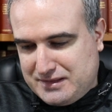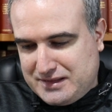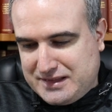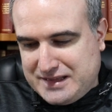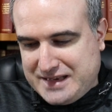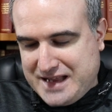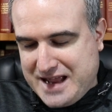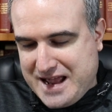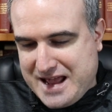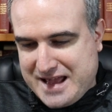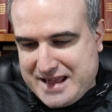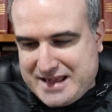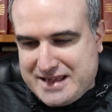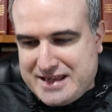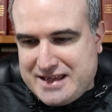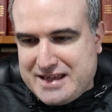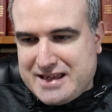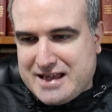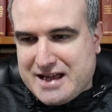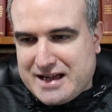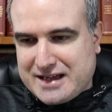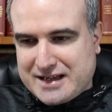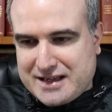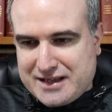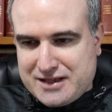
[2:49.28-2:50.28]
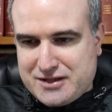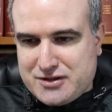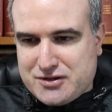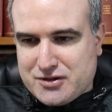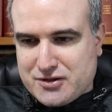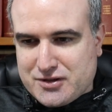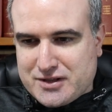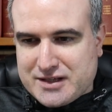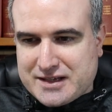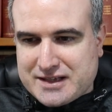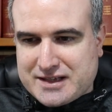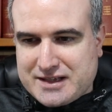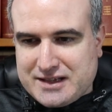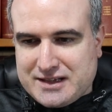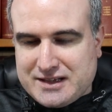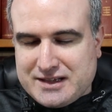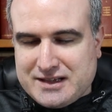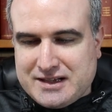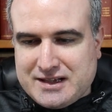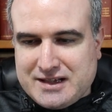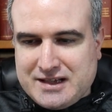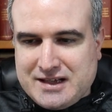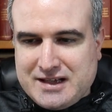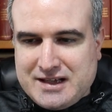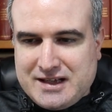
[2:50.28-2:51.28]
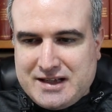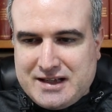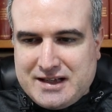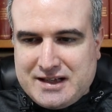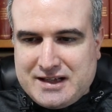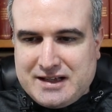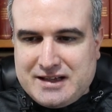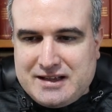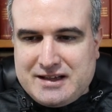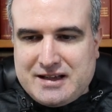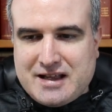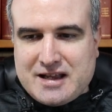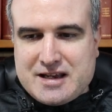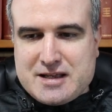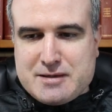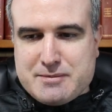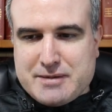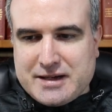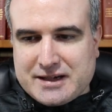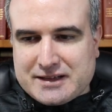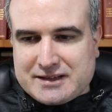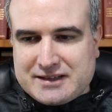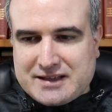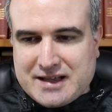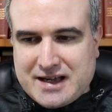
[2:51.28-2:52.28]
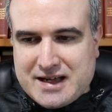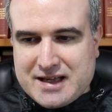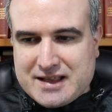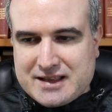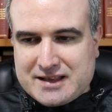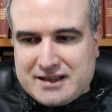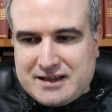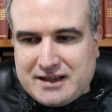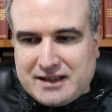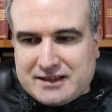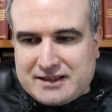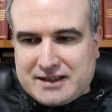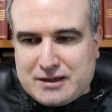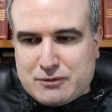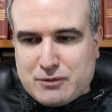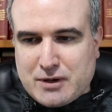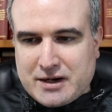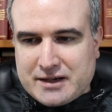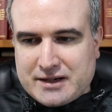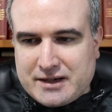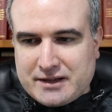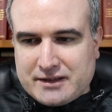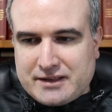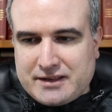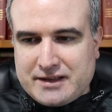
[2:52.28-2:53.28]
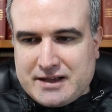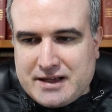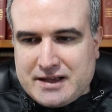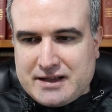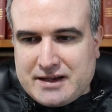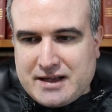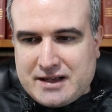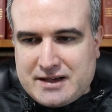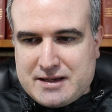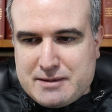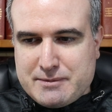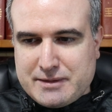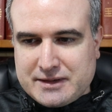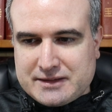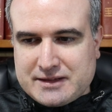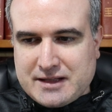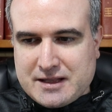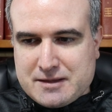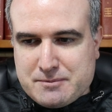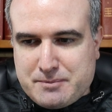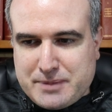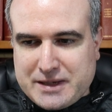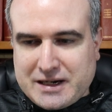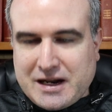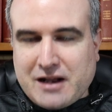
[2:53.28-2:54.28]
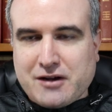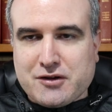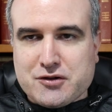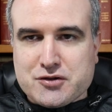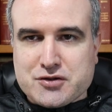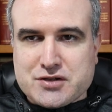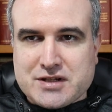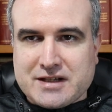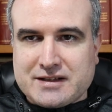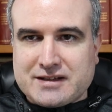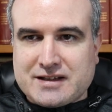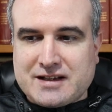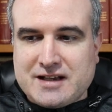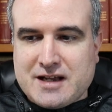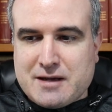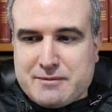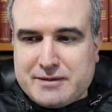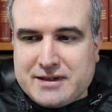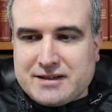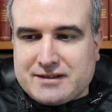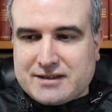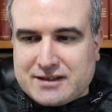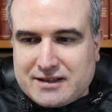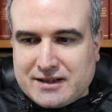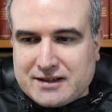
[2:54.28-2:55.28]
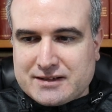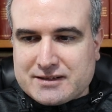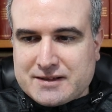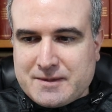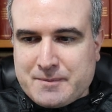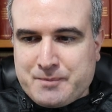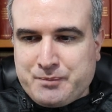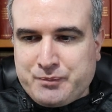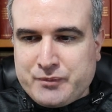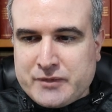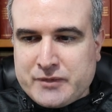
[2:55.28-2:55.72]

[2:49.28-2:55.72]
de ahí aquello de que eh, la libertad en la antigua Grecia era libertad para los esclavistas.